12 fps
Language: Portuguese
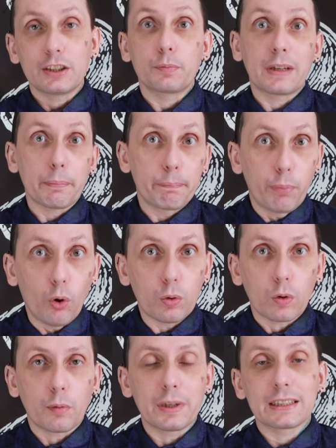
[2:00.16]
isso porque é pouco
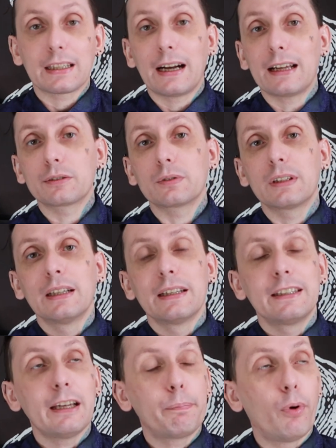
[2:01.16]
comentado.
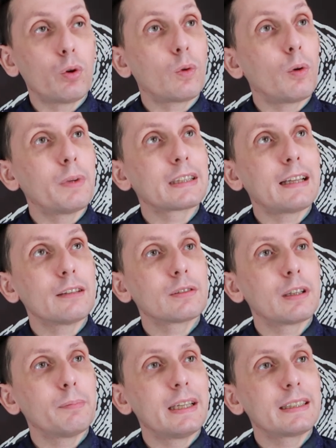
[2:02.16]
E é pouco comentado
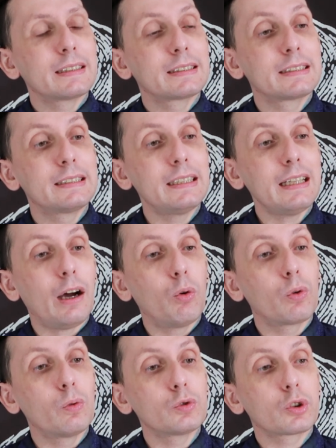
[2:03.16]
também que, se
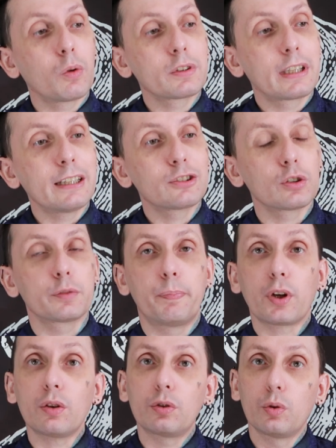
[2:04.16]
alguns contextos
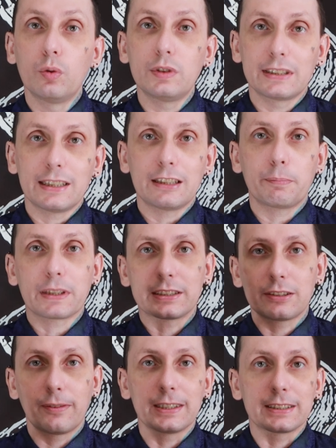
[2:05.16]
produzem
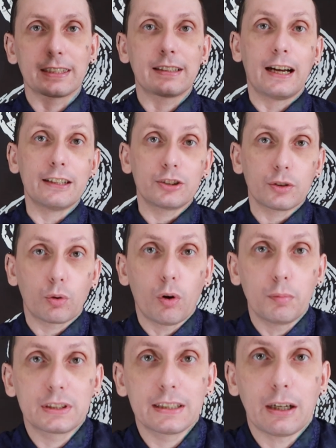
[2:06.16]
depressão e ansiedade,
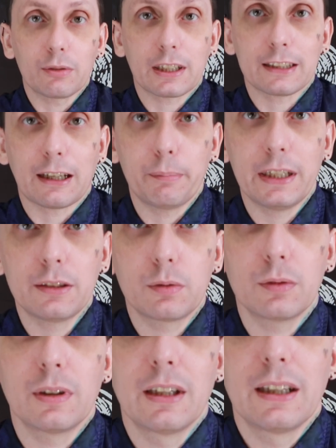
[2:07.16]
como se dá o
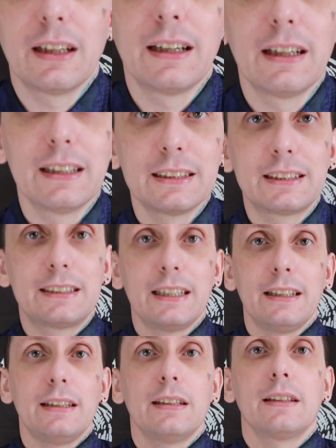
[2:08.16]
tratamento?
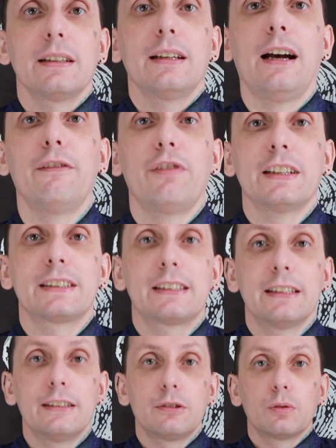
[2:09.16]
Se
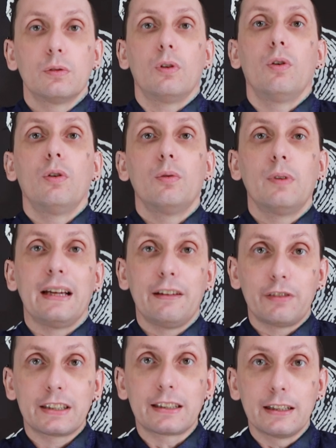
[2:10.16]
afastando ou
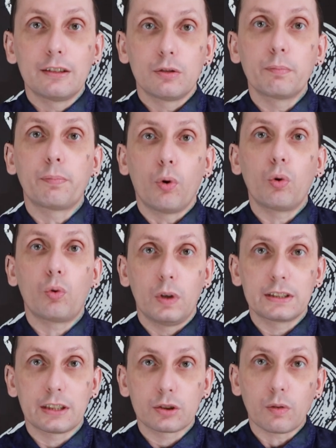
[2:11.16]
evitando um pouco
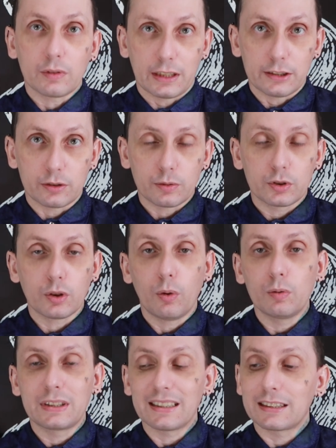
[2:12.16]
esses contextos,
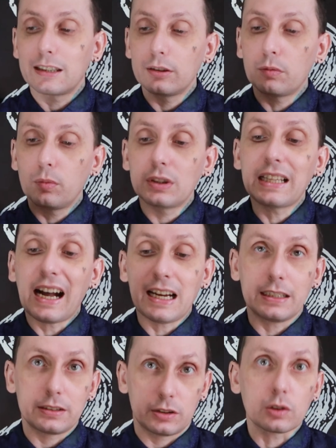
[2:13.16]
ou tentando
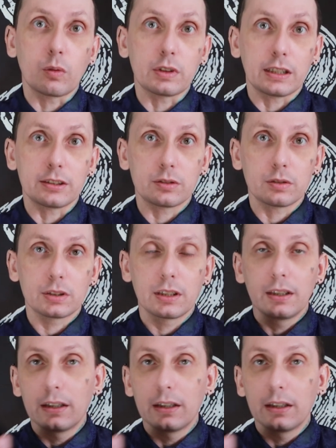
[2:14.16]
mudar esses contextos.